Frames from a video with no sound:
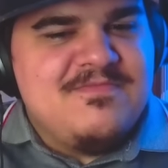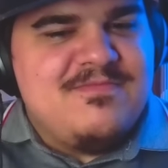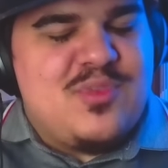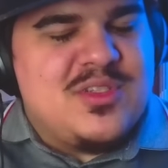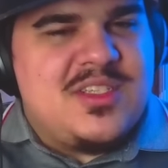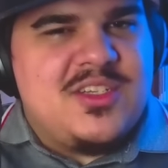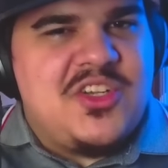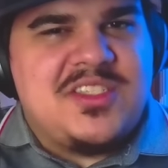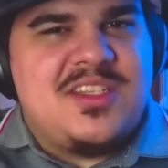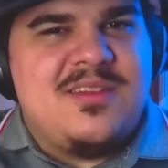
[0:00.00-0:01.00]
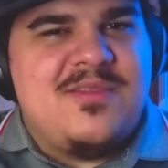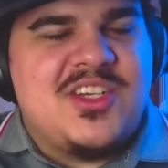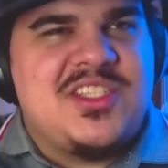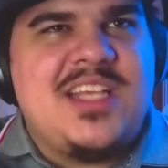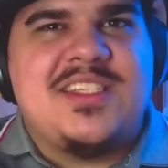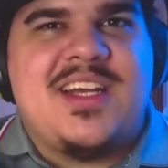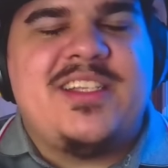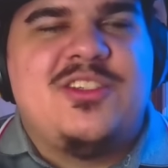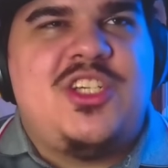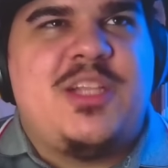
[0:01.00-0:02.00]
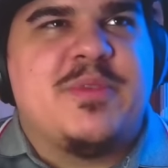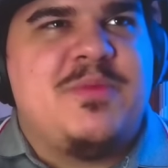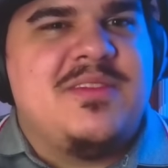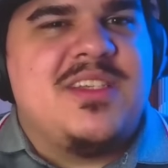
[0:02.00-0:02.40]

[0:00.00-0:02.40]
Просто, честно, даже, знаете, захотелось чисто посмотреть